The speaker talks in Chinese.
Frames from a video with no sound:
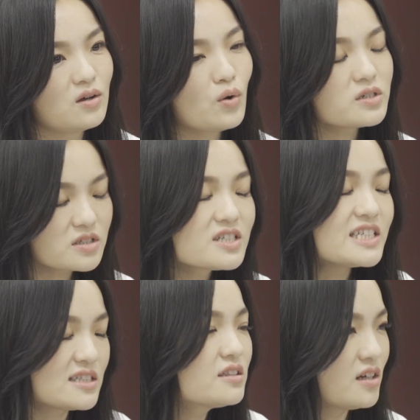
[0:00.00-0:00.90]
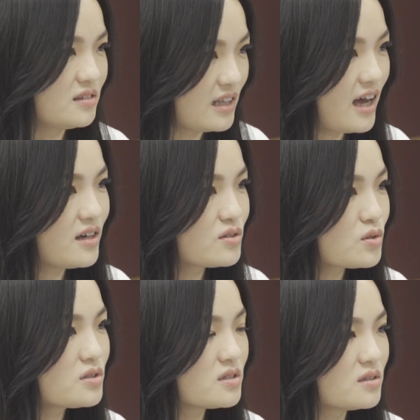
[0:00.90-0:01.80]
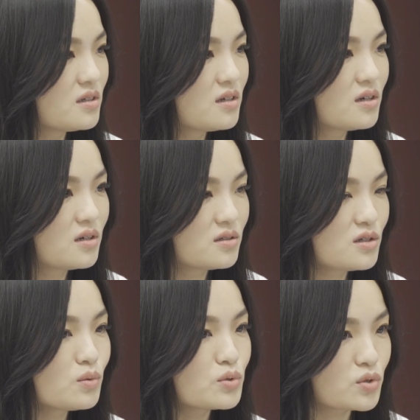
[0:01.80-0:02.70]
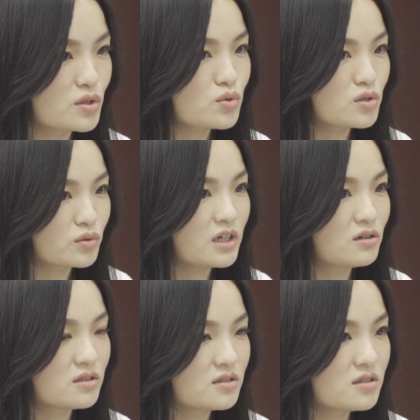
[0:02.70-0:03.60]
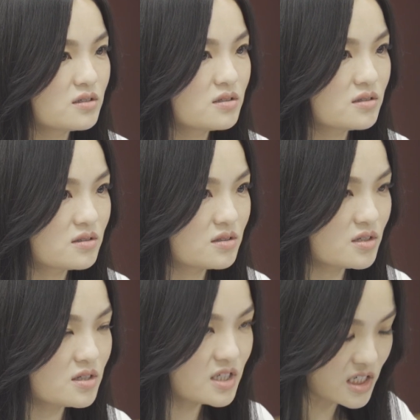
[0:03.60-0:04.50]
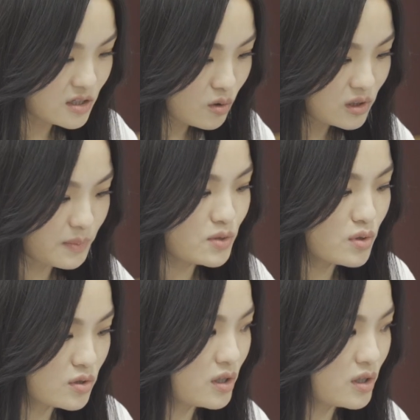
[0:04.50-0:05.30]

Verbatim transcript: 会是心疼啦，就是，其实我觉得最重要的，这其中里面最重